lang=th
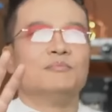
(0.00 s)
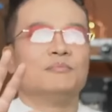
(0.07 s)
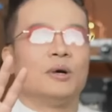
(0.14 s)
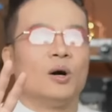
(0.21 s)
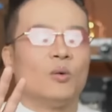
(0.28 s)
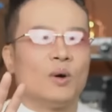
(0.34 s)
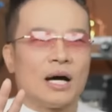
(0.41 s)
เพ
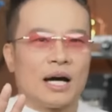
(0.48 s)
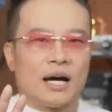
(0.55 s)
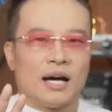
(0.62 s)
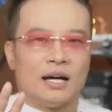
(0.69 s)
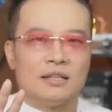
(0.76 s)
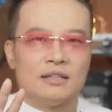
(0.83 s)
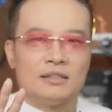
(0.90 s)
ราะว่า
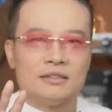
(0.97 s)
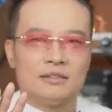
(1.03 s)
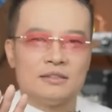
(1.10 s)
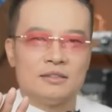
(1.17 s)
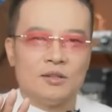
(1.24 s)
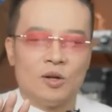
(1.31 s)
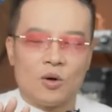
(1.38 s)

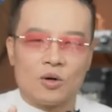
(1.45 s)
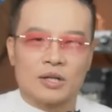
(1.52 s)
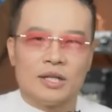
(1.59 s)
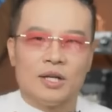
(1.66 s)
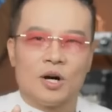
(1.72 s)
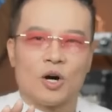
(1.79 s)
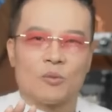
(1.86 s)
โลก
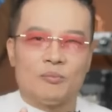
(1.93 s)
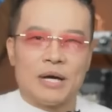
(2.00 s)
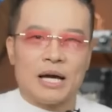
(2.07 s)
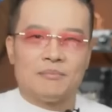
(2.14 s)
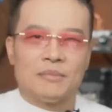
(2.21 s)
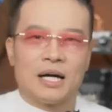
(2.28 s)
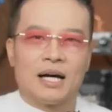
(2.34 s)
นี้ออกแบ
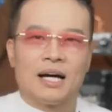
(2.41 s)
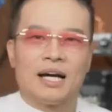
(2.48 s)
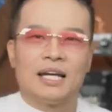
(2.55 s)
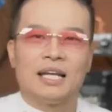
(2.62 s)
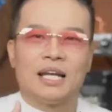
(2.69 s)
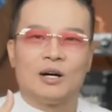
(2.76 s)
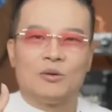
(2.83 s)
บมา
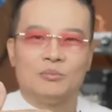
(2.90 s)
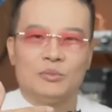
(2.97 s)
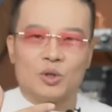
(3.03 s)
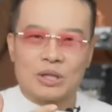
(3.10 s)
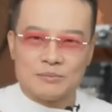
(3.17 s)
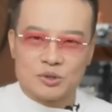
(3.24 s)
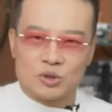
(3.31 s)
ให้เรามี
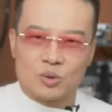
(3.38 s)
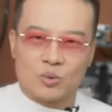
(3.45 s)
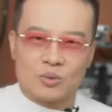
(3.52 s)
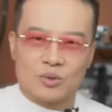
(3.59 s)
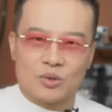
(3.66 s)
ความสุข